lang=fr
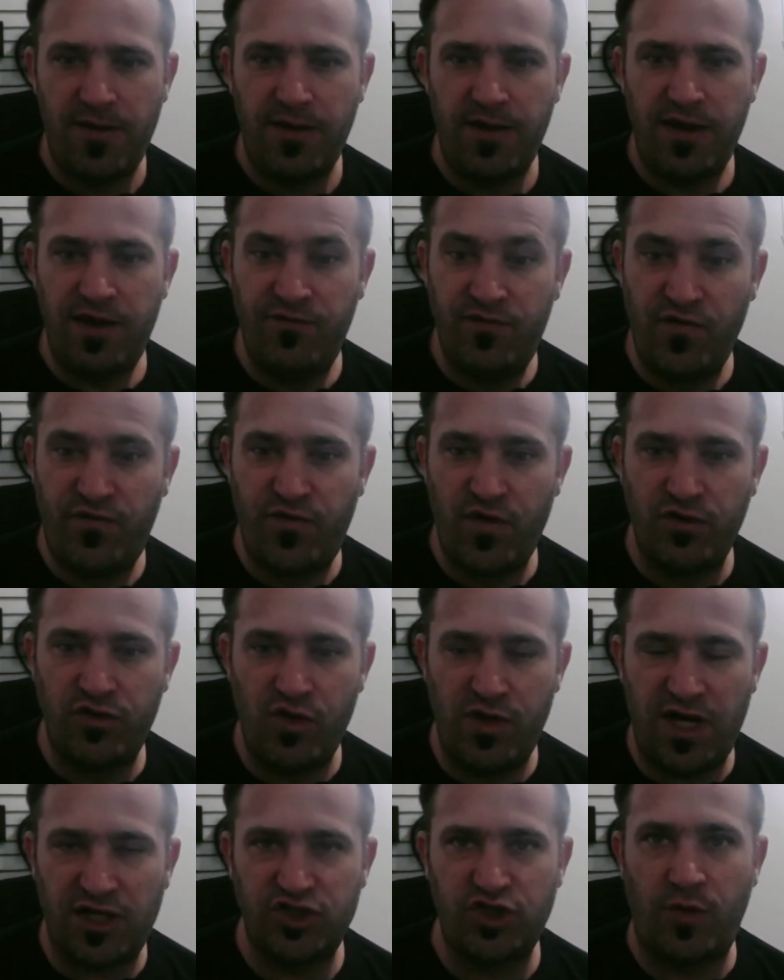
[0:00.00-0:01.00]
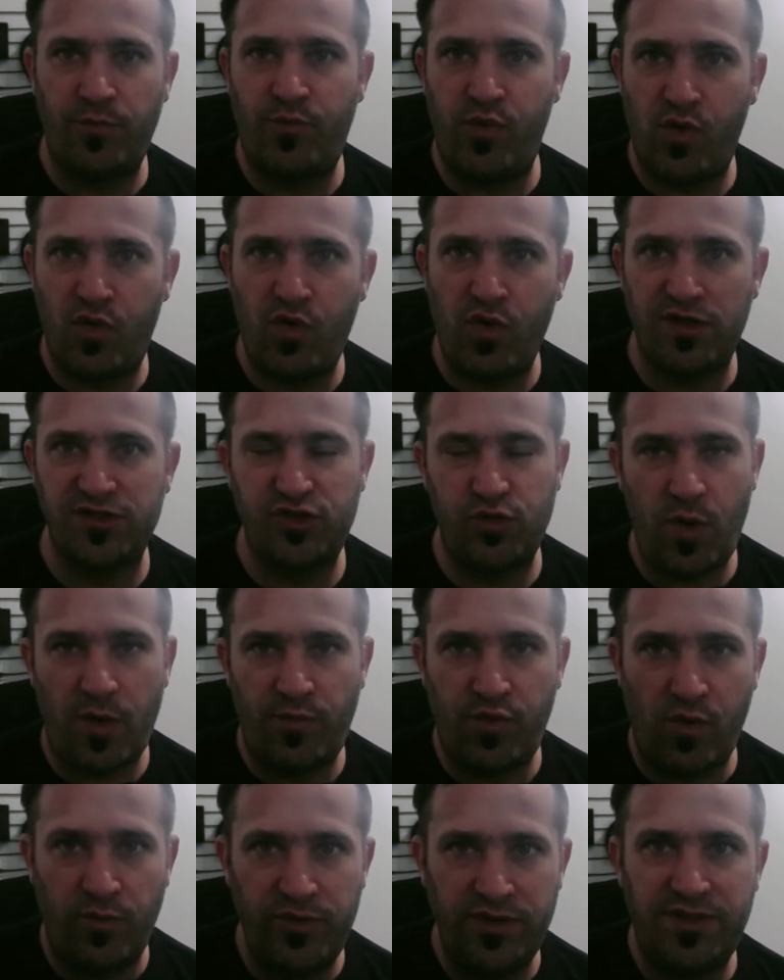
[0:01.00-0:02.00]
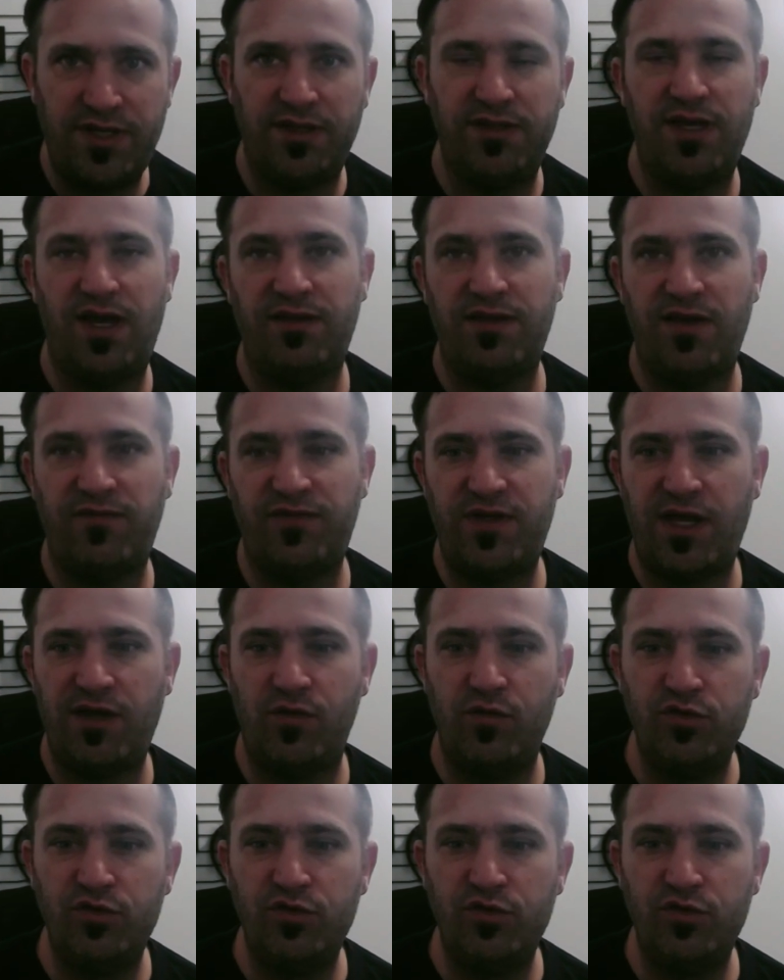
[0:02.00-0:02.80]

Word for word: Il vous faut de l'argent pourquoi Soit pour minter des NFT,